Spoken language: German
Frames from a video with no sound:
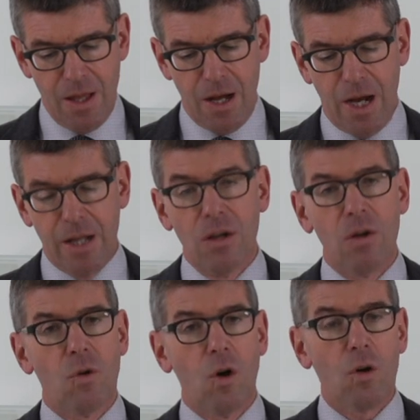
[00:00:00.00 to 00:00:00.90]
ein
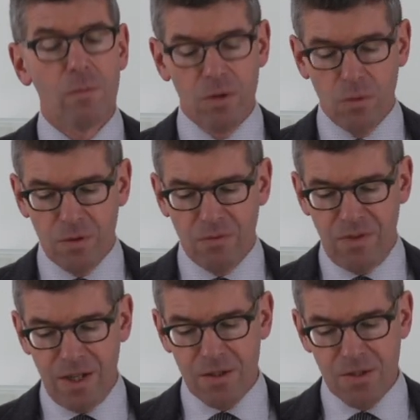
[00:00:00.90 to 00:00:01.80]
Normen- und
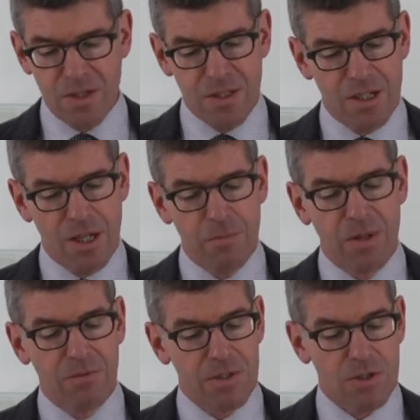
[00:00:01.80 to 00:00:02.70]
Wertesystem
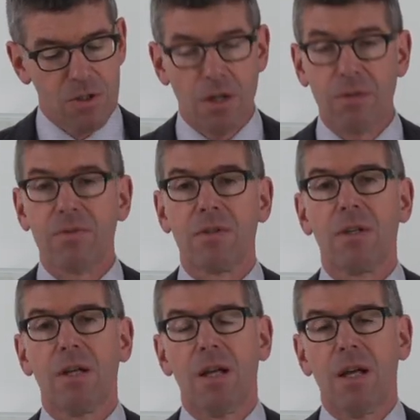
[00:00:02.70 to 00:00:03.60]
der Wissenschaft,
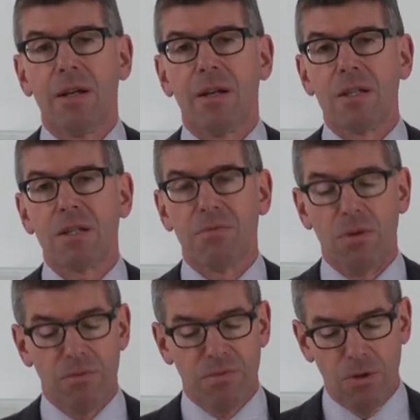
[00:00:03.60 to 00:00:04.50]
das
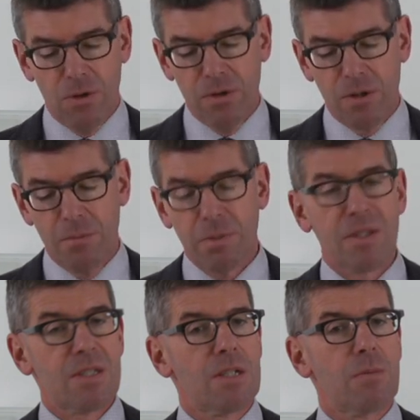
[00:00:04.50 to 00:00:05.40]
von folgenden
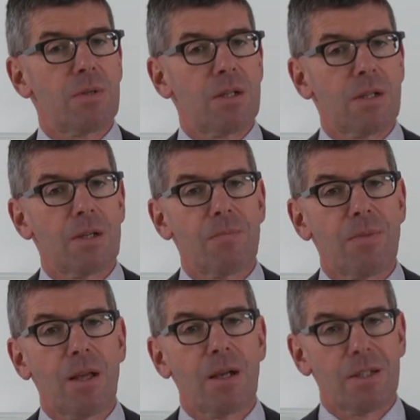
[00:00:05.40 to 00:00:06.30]
Prinzipien
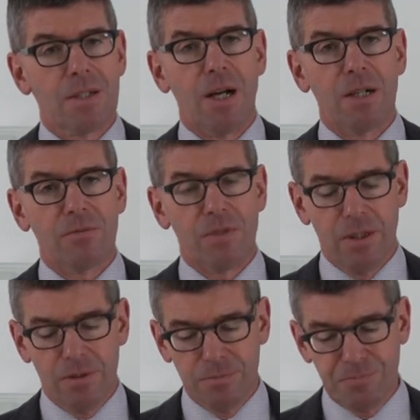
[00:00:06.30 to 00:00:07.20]
getragen
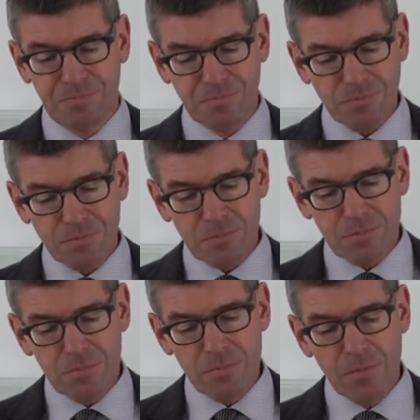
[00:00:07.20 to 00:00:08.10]
werde.
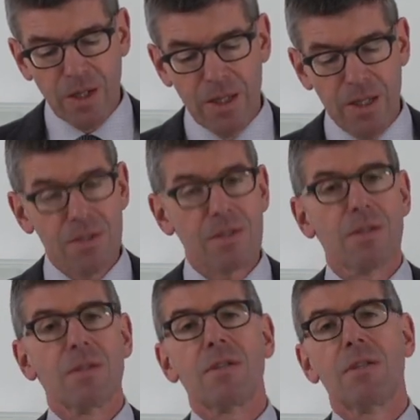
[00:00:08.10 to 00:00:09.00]

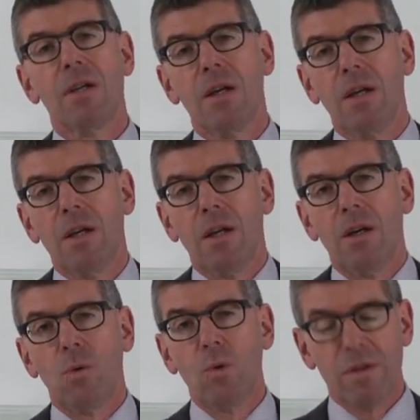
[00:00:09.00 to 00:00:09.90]
Erstens
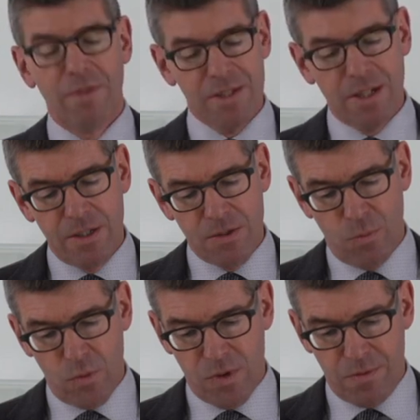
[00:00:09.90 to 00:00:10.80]

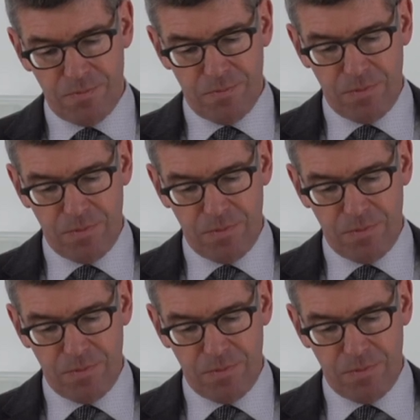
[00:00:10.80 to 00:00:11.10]
Universalismus.